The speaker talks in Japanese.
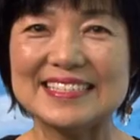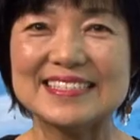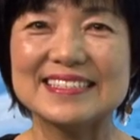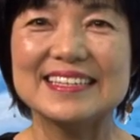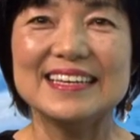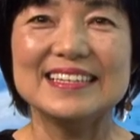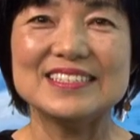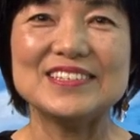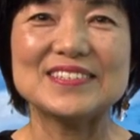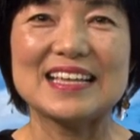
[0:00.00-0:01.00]
す。
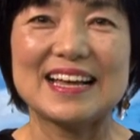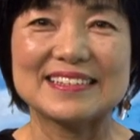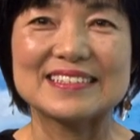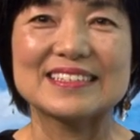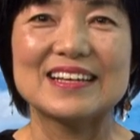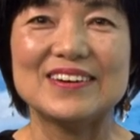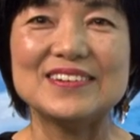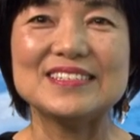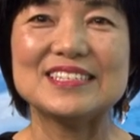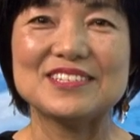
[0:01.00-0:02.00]
千代さん
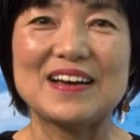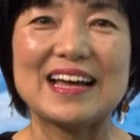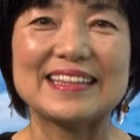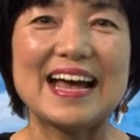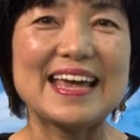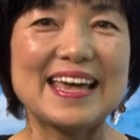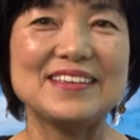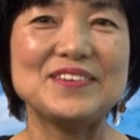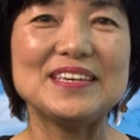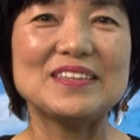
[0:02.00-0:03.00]
本日は大
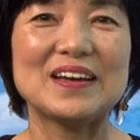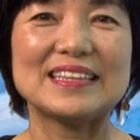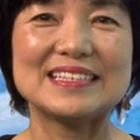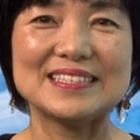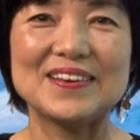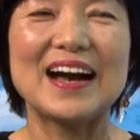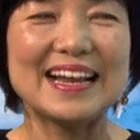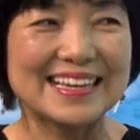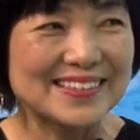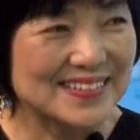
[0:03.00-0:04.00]
変有意義な話を
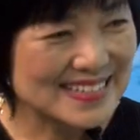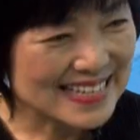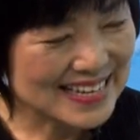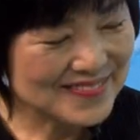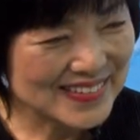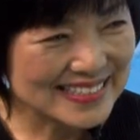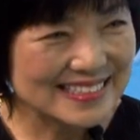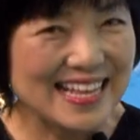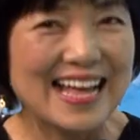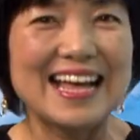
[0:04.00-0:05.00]
ありがとうございまし
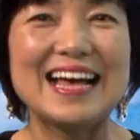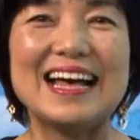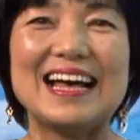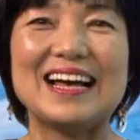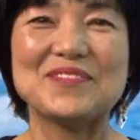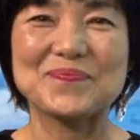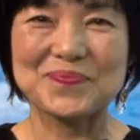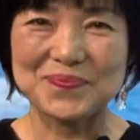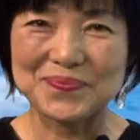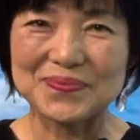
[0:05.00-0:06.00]
た。
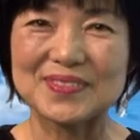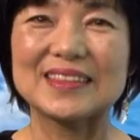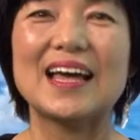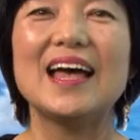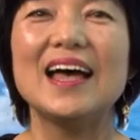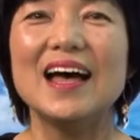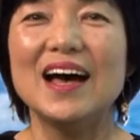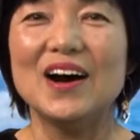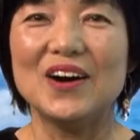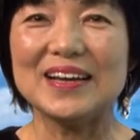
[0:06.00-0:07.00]

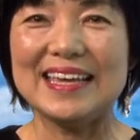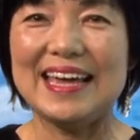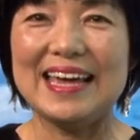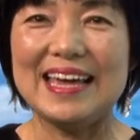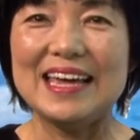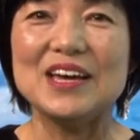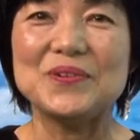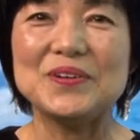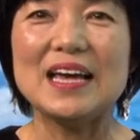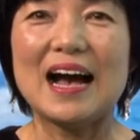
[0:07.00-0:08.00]
Okay,
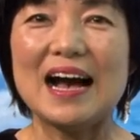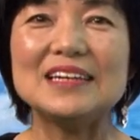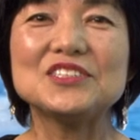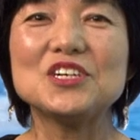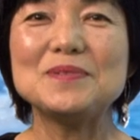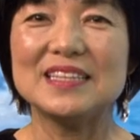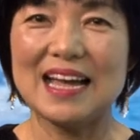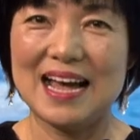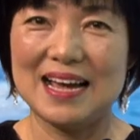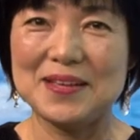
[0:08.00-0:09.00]
we are out of
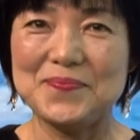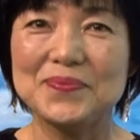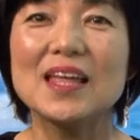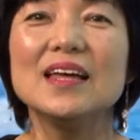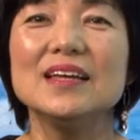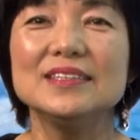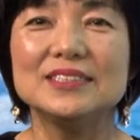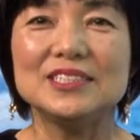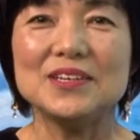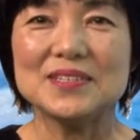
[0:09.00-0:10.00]
time.
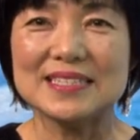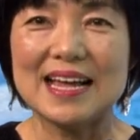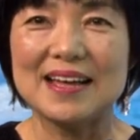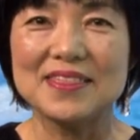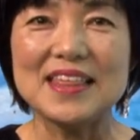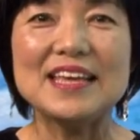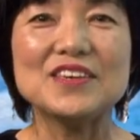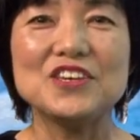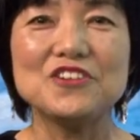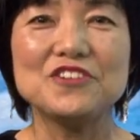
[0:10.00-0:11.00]
Chio san,
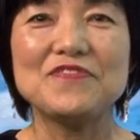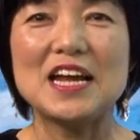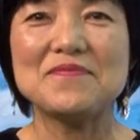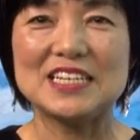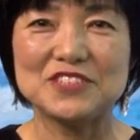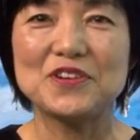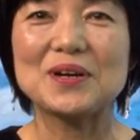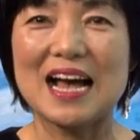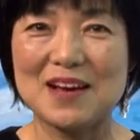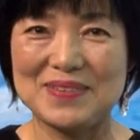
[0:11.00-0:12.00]
Thank you very much for
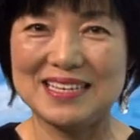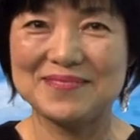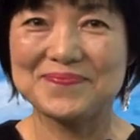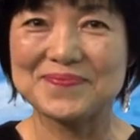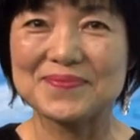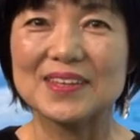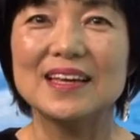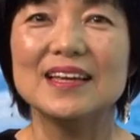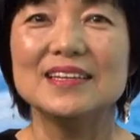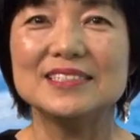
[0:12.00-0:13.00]
coming.
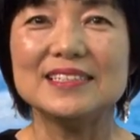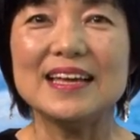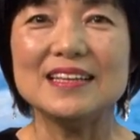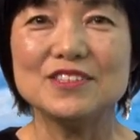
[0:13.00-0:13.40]
Stay